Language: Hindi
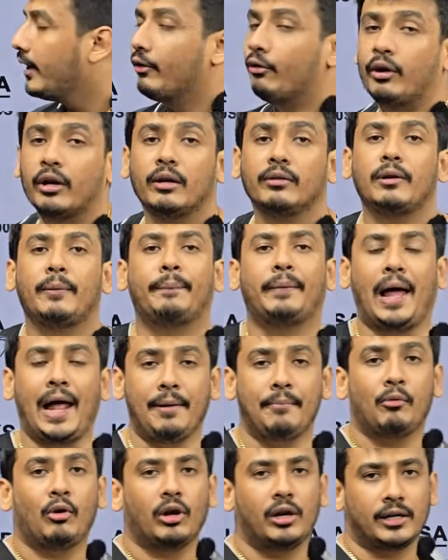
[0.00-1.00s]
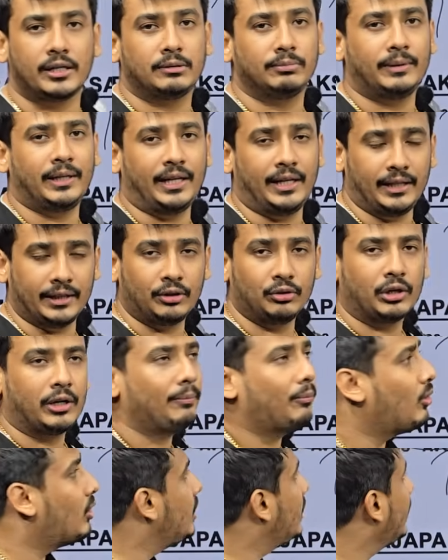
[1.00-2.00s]
वन ऑफ द प्राइम बॉलर्स में है क्योंकि
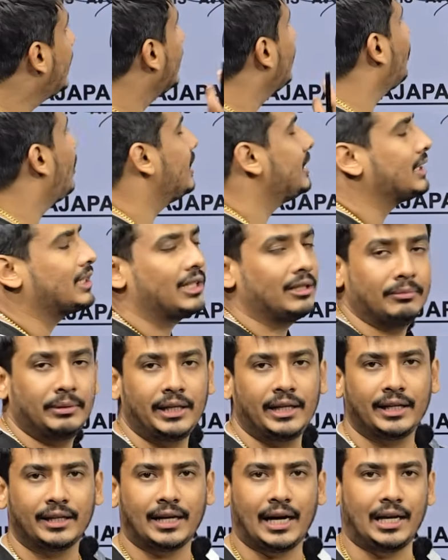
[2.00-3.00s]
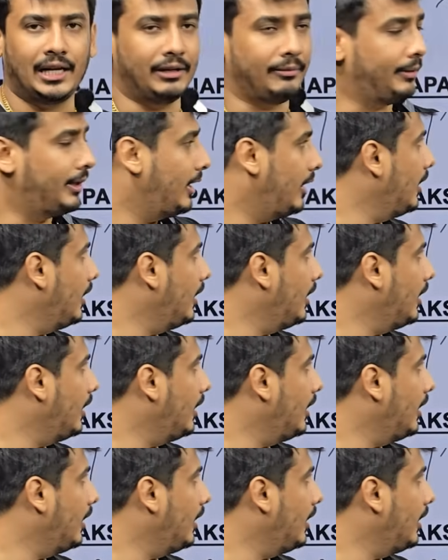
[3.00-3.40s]
बॉलिंग का तो थोड़ा सा कमी है गाले में